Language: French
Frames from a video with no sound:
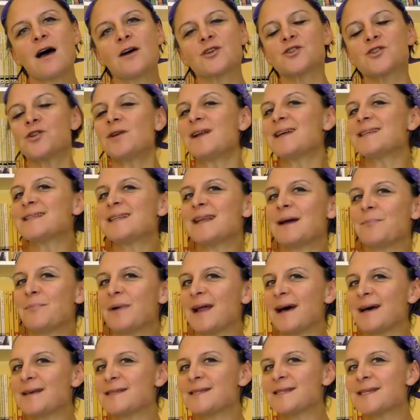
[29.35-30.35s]
je laisse la
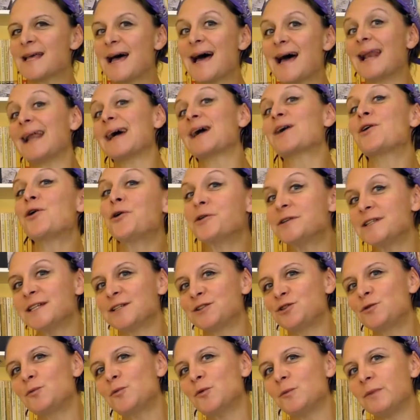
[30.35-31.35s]
place à la
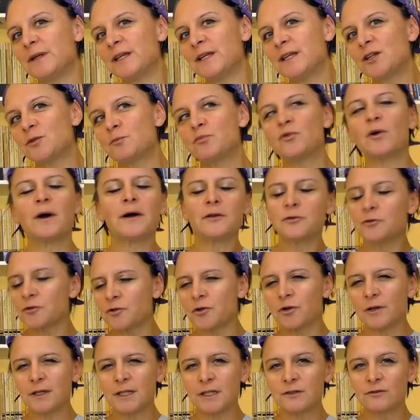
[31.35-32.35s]
chronique du public pour un
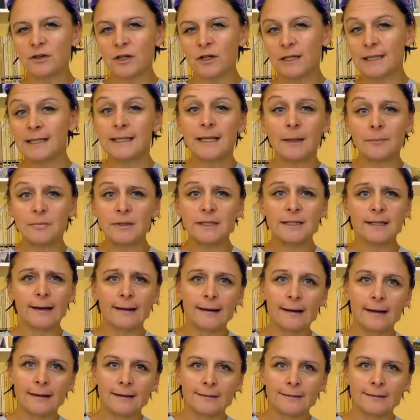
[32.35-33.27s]
autre livre capital.